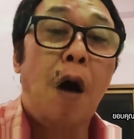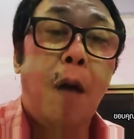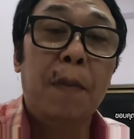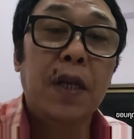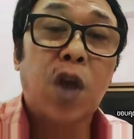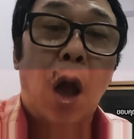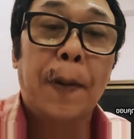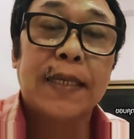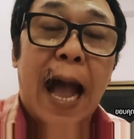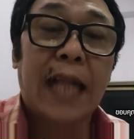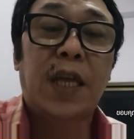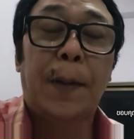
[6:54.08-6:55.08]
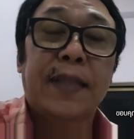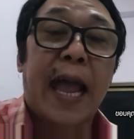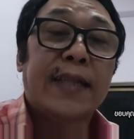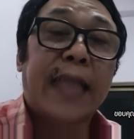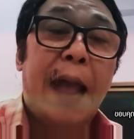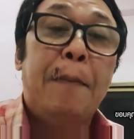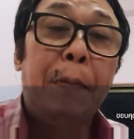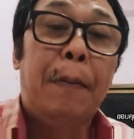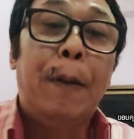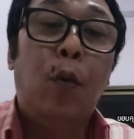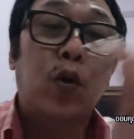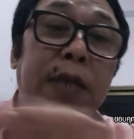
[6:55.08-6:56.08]
บอกมึงชอบประชาธิปไตยแต่
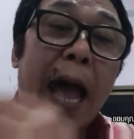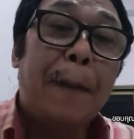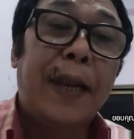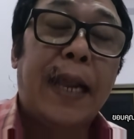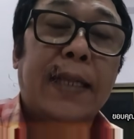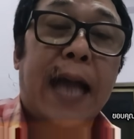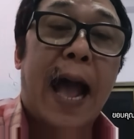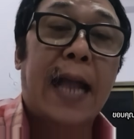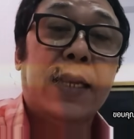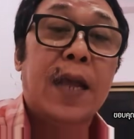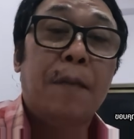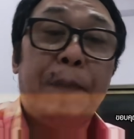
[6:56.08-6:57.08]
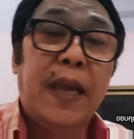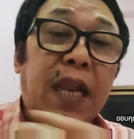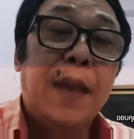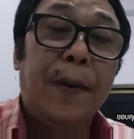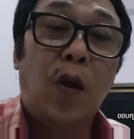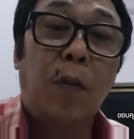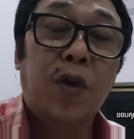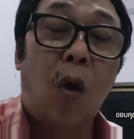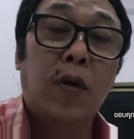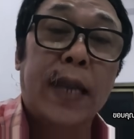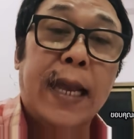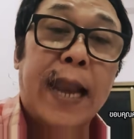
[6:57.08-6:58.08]
บูชาเผด็จการปีดีพนมย
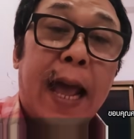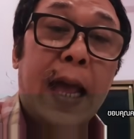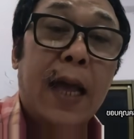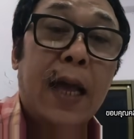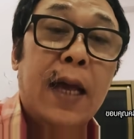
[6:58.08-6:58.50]
งเนี่ยนะ